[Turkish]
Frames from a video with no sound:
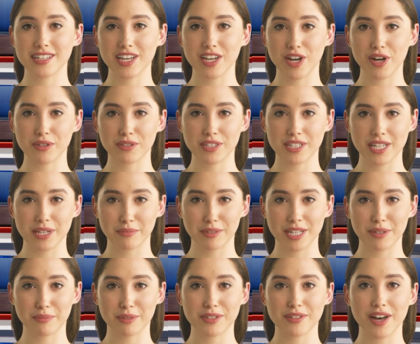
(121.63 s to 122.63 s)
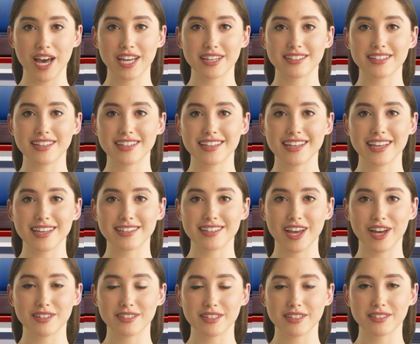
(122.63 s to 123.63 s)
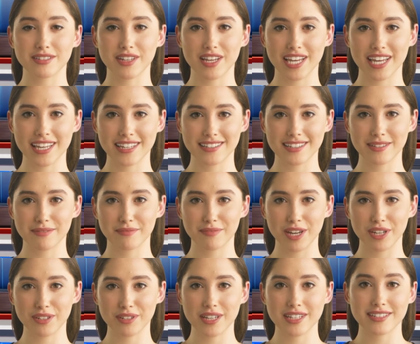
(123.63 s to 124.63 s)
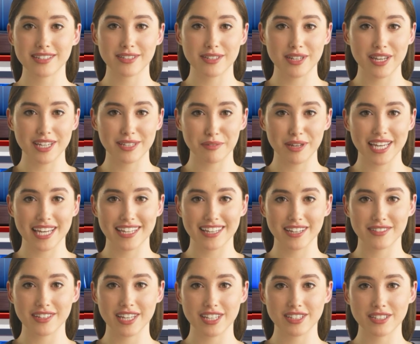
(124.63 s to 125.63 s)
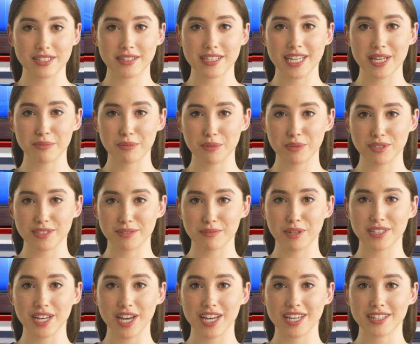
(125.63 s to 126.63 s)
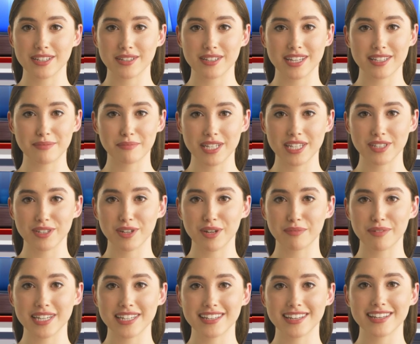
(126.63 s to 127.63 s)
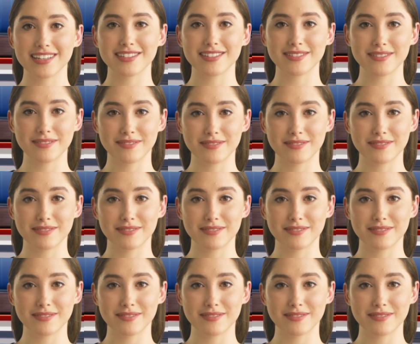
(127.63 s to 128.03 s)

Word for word: da Ankara Bilim Üniversitesi lisansüstü eğitim ve öğretim yönetmeliğinde değişiklik yapılmasına dair yönetmeliği görmekteyiz.